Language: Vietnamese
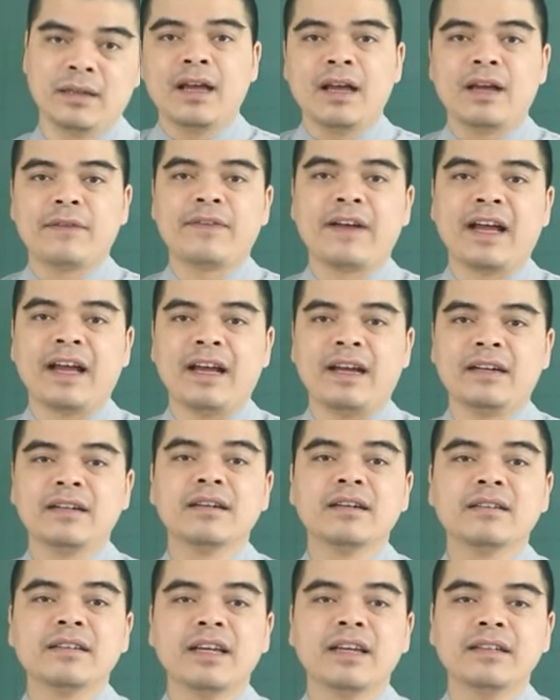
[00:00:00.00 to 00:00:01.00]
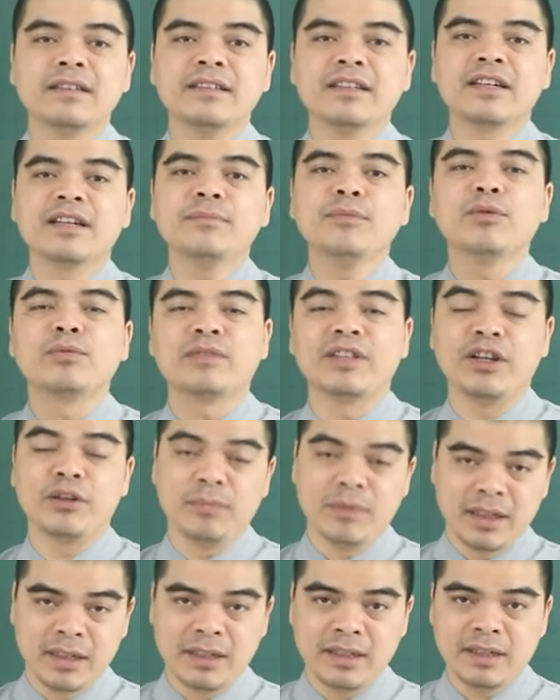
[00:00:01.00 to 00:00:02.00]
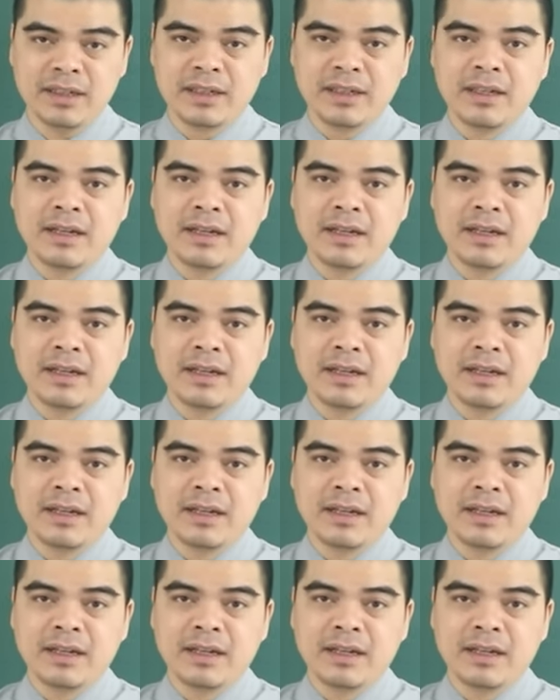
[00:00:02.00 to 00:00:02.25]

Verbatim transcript: à, và hướng đến những cái mục tiêu mới.